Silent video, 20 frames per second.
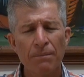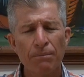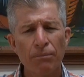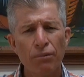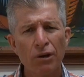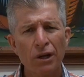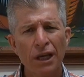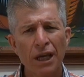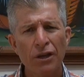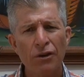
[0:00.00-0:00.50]

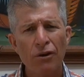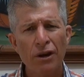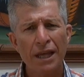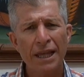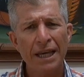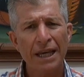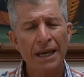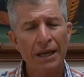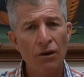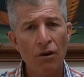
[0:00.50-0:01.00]
porque yo le
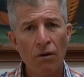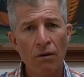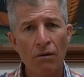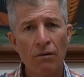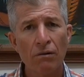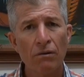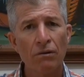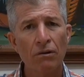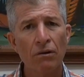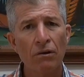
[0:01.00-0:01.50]
dije, no,
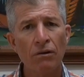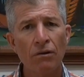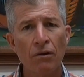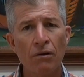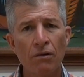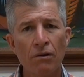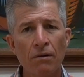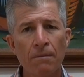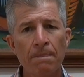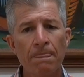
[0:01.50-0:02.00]
no,
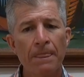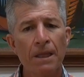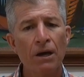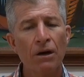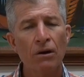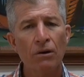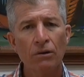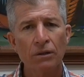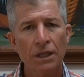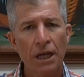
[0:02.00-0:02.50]
no,
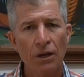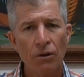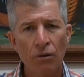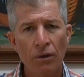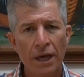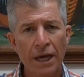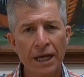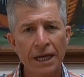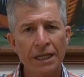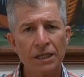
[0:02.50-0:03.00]
sea, no
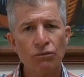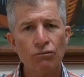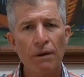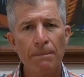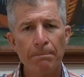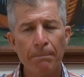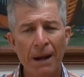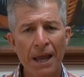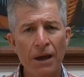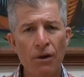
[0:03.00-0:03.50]
dejes tu
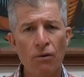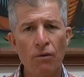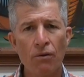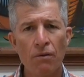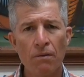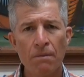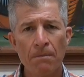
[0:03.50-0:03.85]
empleo.